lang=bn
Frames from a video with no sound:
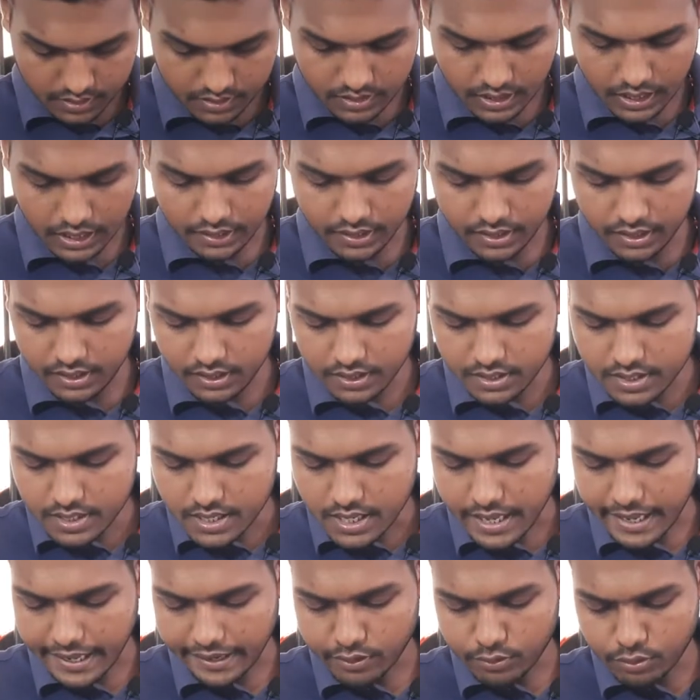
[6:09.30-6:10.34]
দাঁড়ি
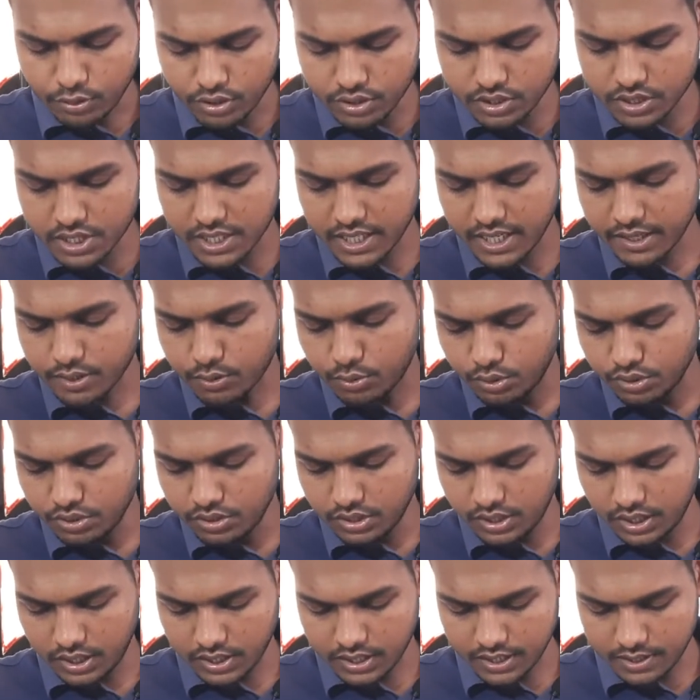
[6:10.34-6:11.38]
এখন সে কোন
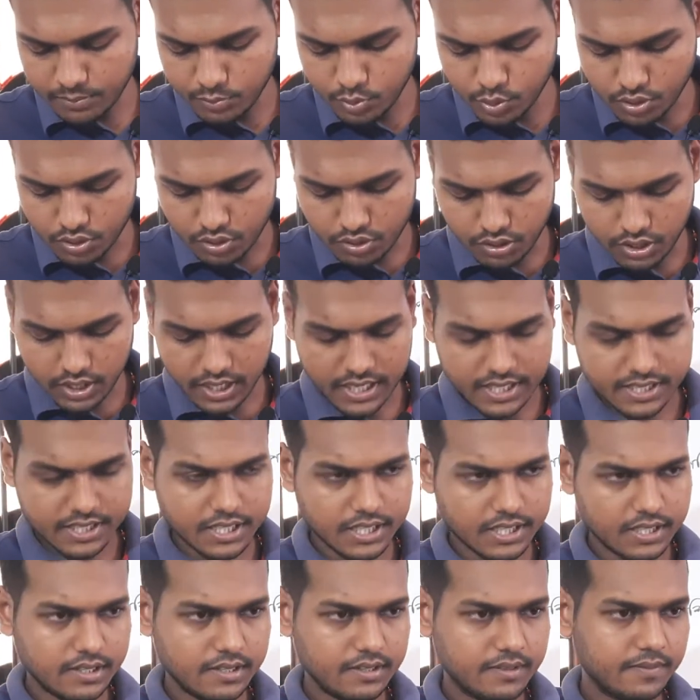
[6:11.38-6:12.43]
দিকে মুখ করে
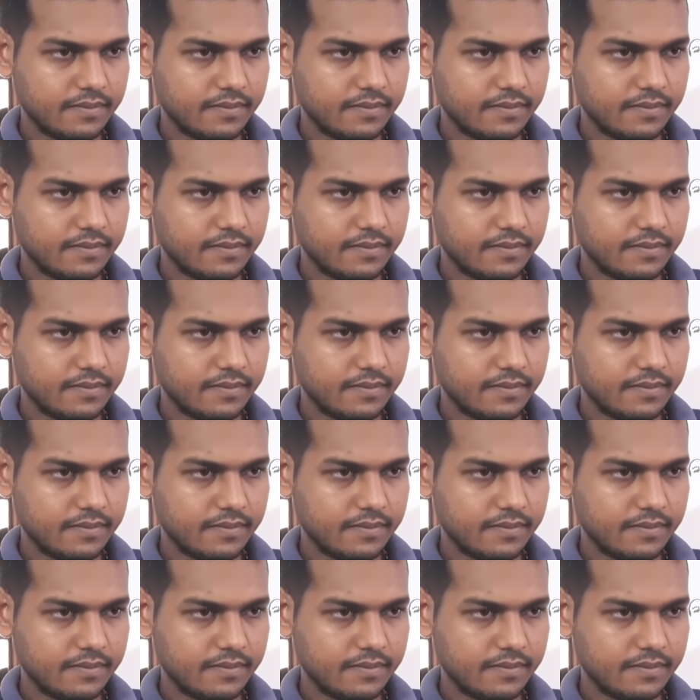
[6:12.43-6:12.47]
আছে